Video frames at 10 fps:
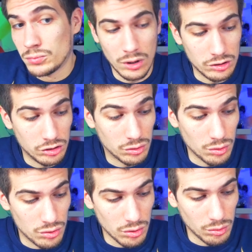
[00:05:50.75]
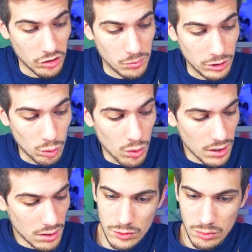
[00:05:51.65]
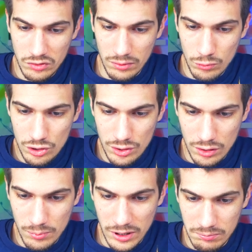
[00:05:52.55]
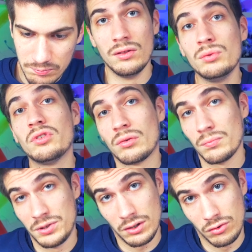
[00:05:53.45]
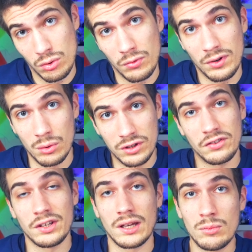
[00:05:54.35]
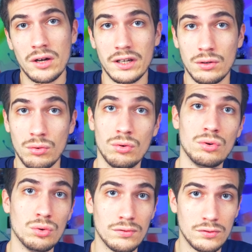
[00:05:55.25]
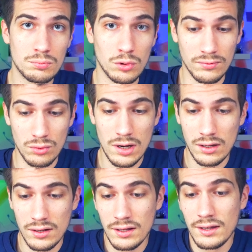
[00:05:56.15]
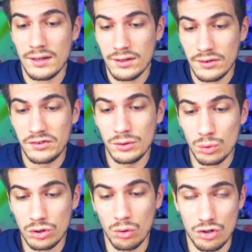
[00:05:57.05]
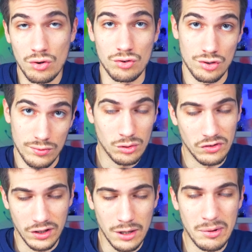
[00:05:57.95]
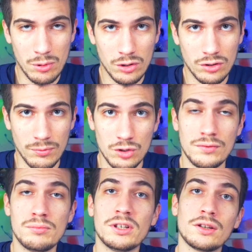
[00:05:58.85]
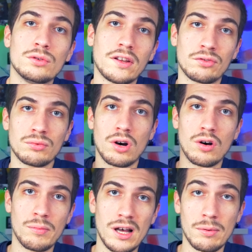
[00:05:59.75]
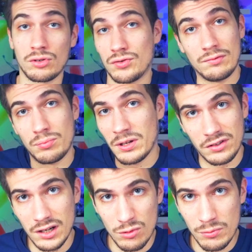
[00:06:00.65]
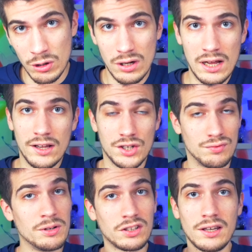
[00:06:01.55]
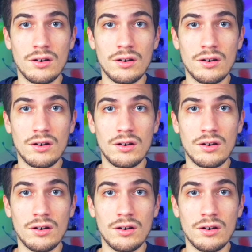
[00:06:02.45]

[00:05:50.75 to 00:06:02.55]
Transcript: pour un disque dur USB 3, donc ça ne me choque pas. Nous allons bien sûr faire le test également avec le Lenovo pour voir si le temps change, que c'est quand même important. Je vous mettrai de toute façon en bas, parce que je vais vous passer les moments, je vous mettrai